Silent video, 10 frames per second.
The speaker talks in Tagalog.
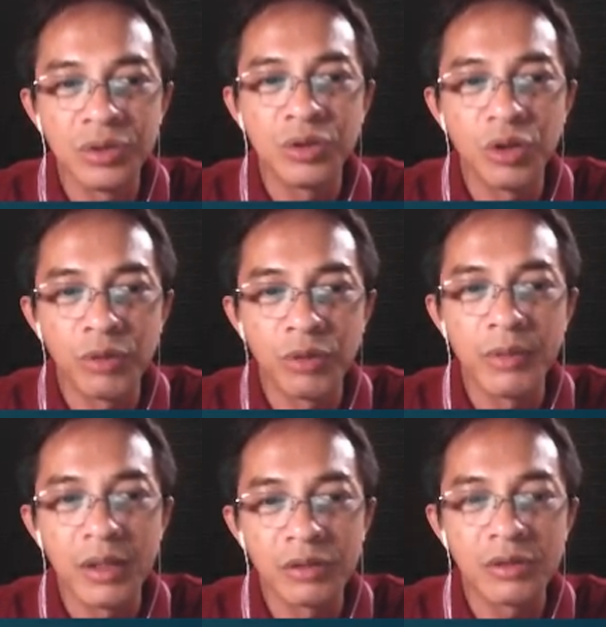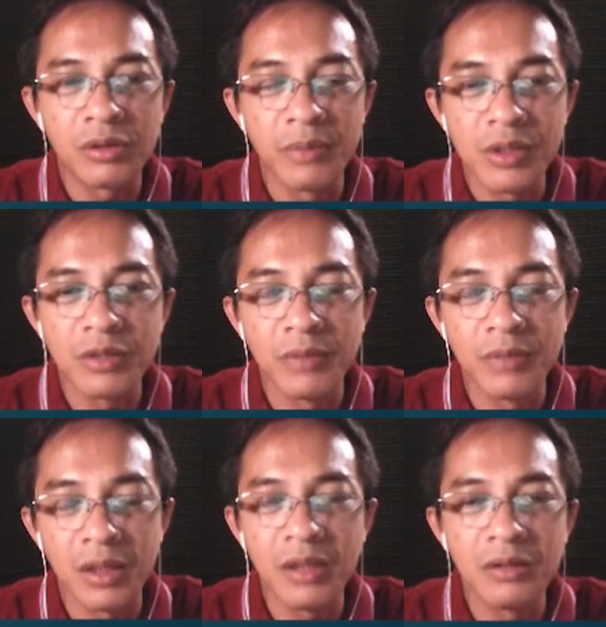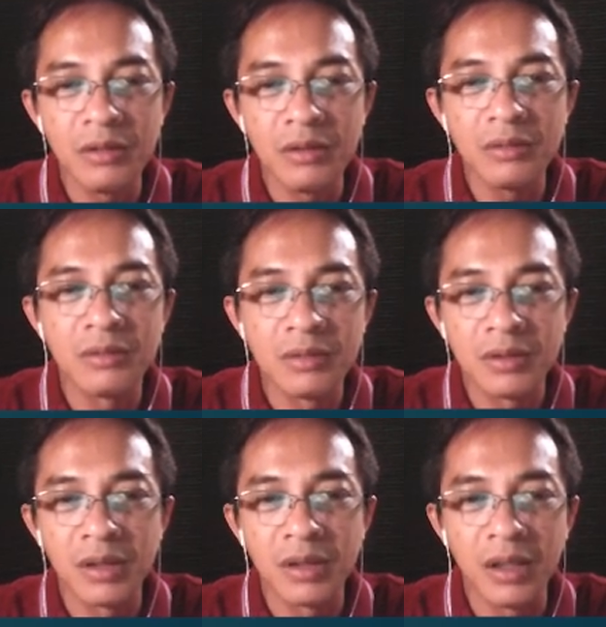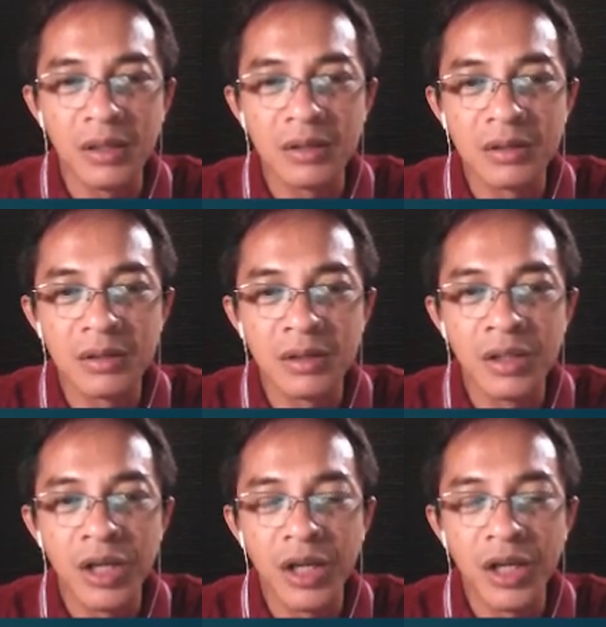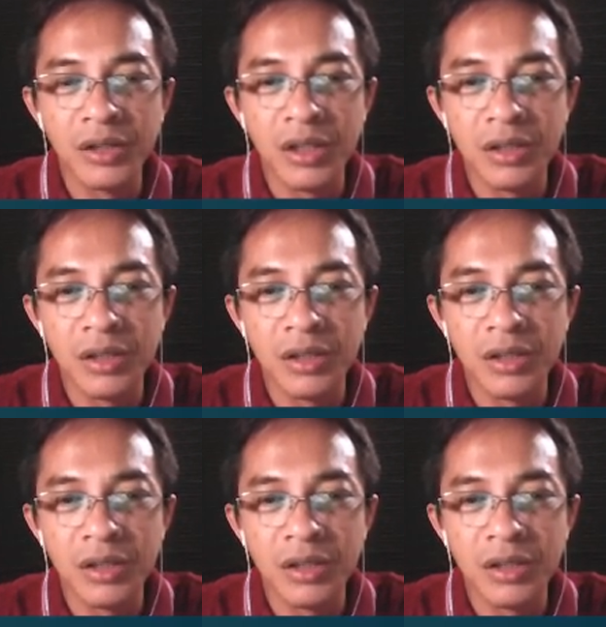or may contravention of the tenor. Okay? And then,